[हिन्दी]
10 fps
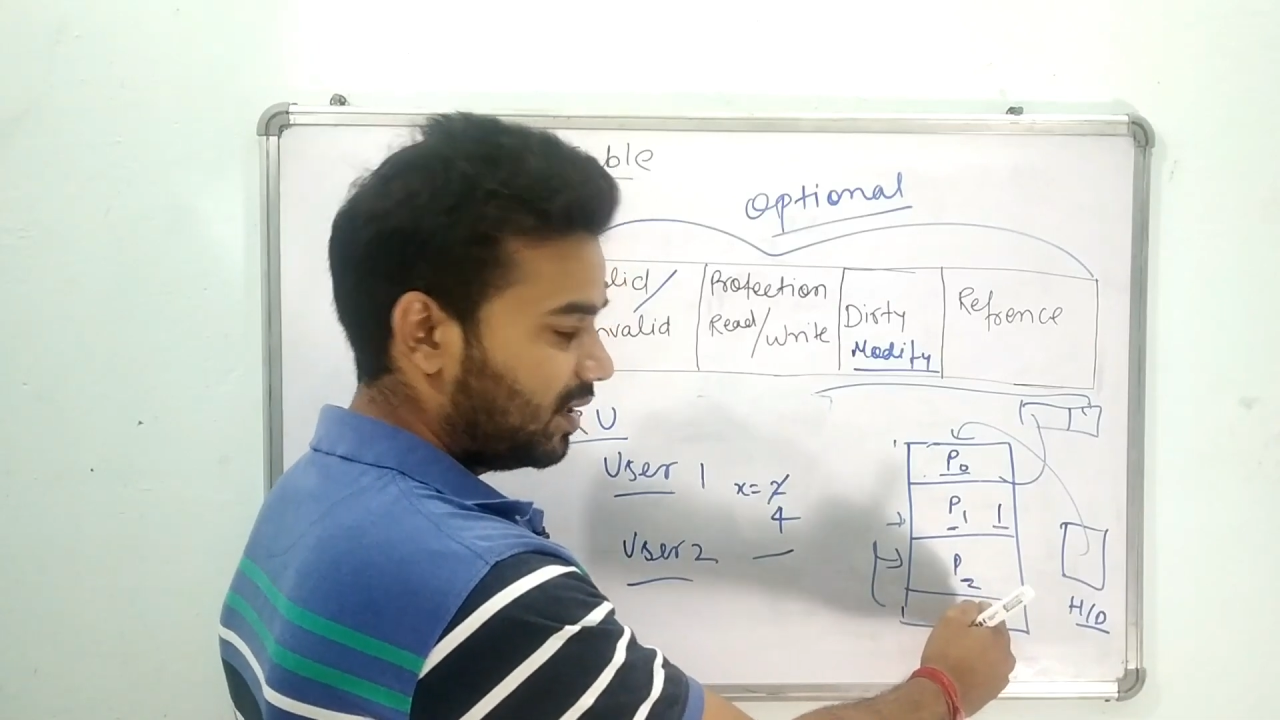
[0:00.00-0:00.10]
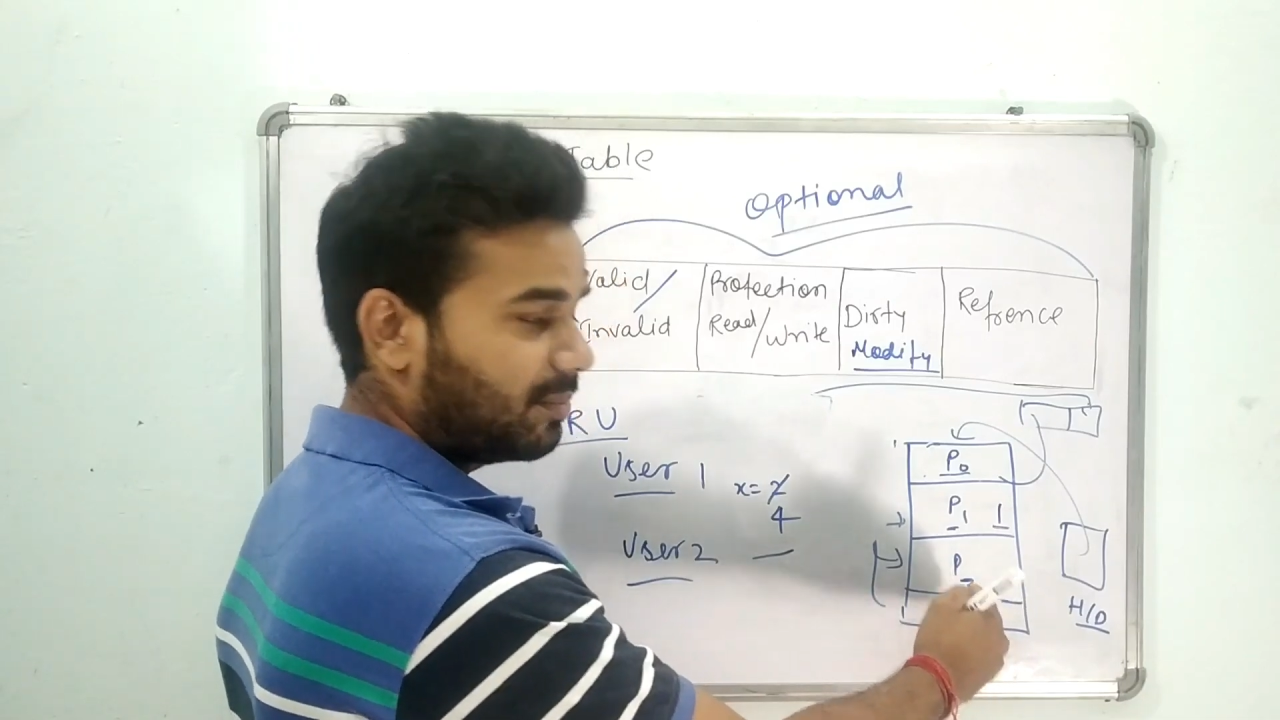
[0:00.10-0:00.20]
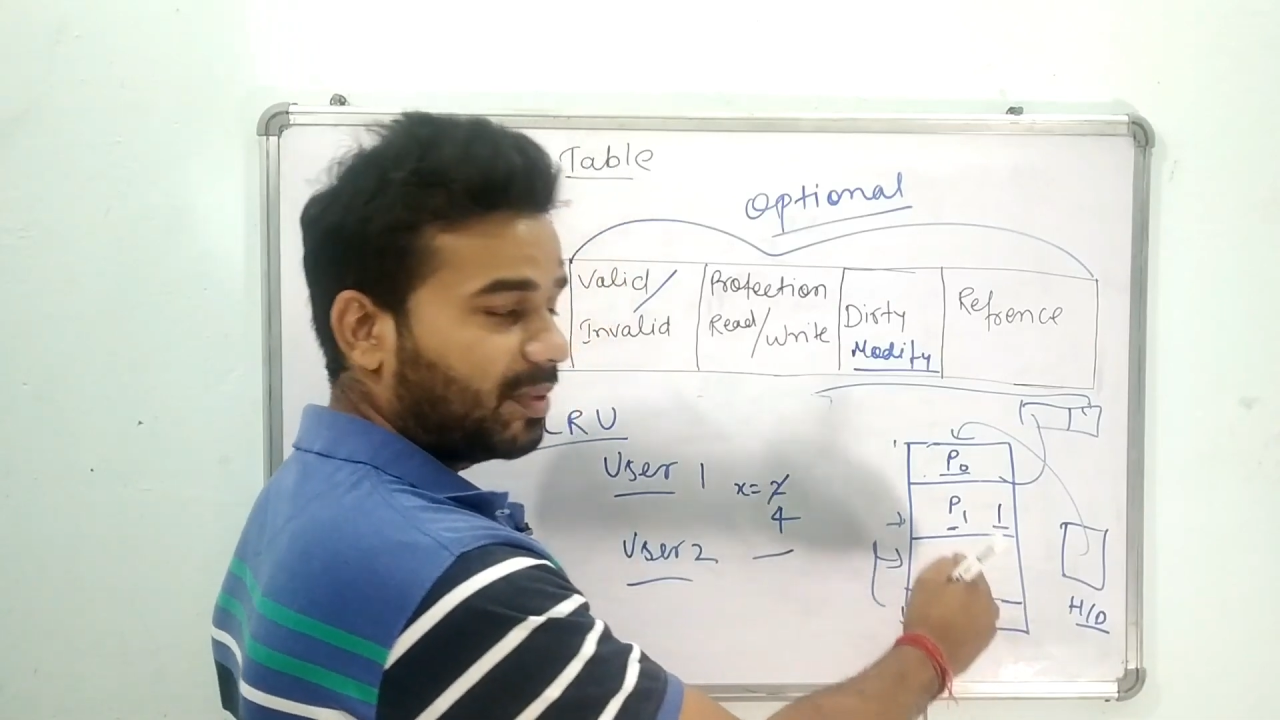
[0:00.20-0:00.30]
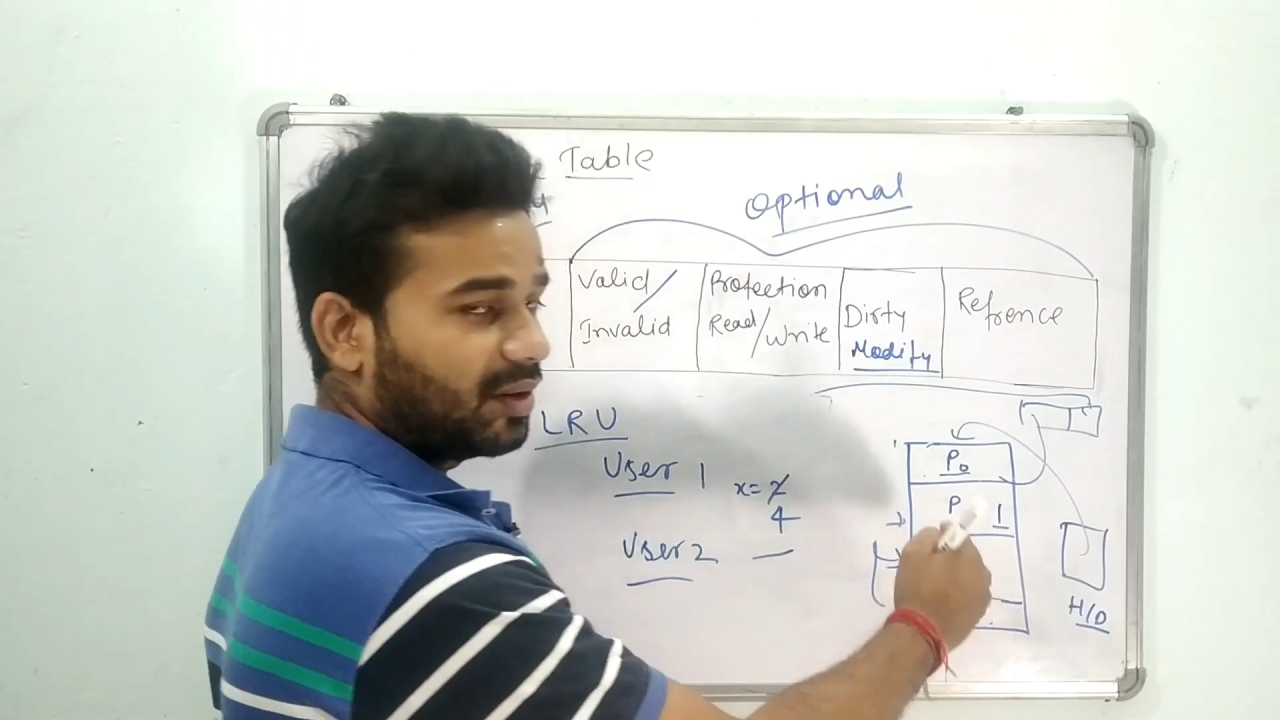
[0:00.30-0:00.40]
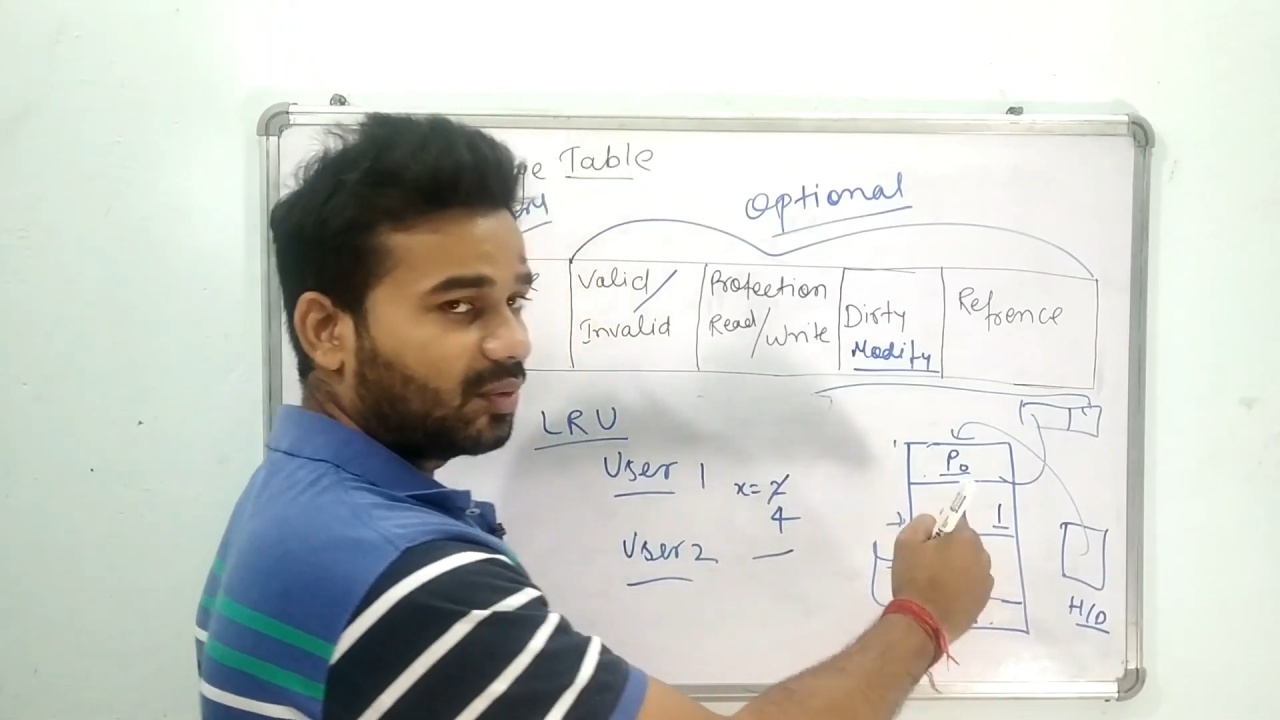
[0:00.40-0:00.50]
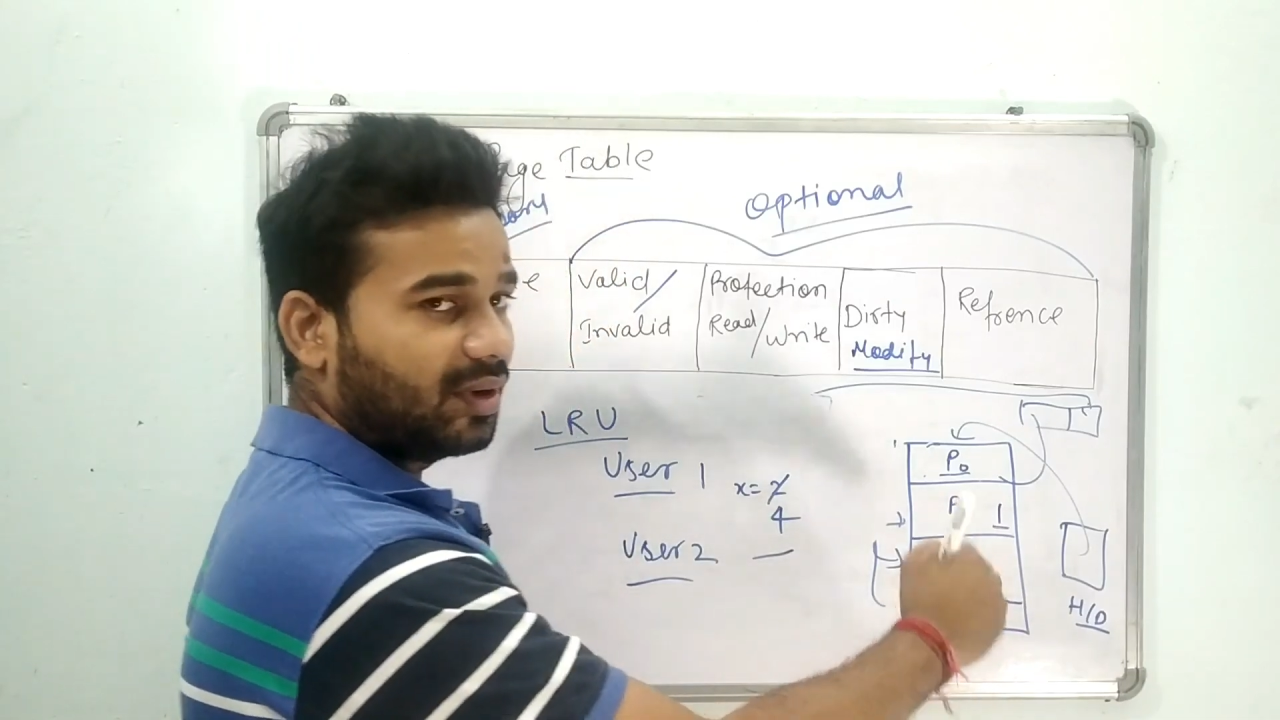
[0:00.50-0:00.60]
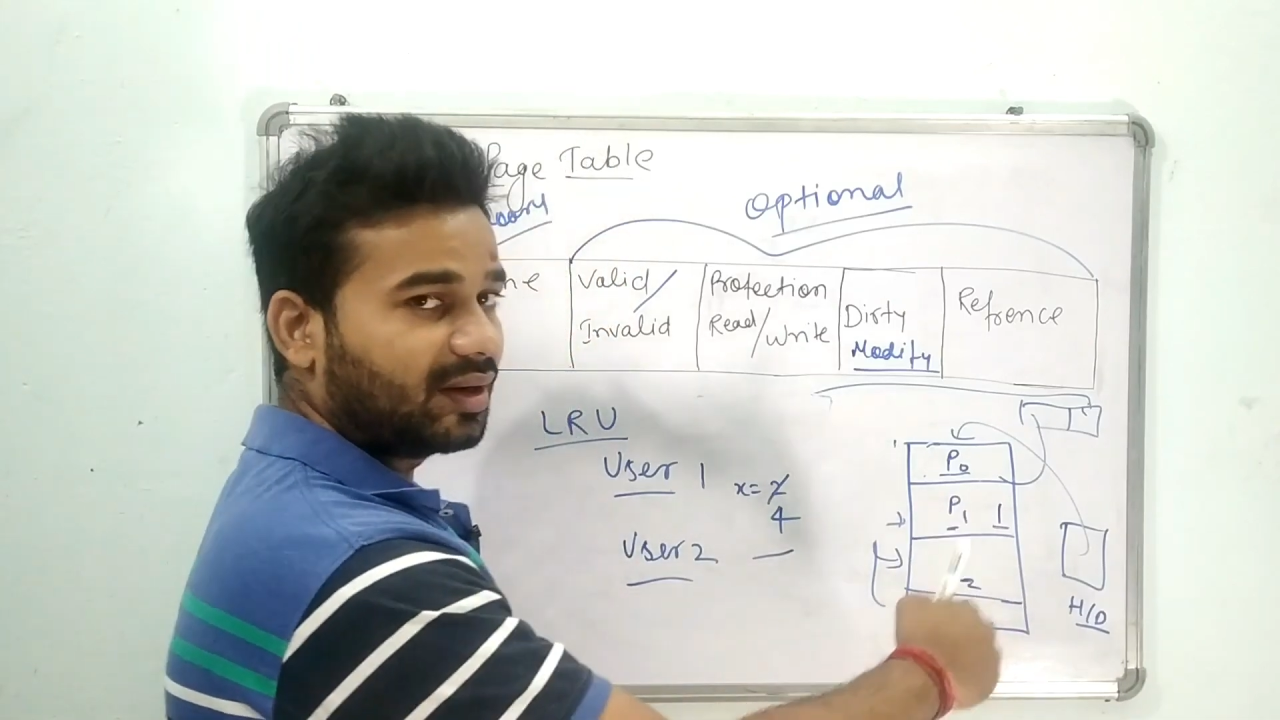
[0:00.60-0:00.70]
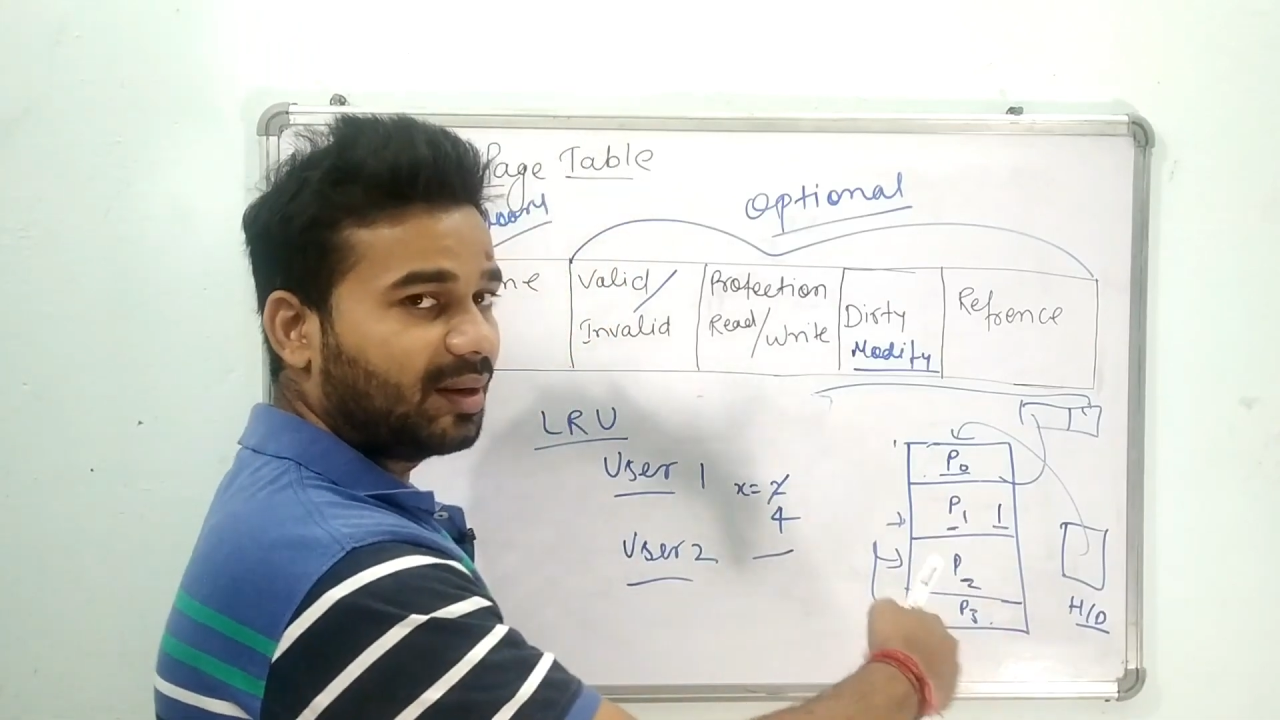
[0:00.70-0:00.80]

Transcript: है एक पर्टिकुलर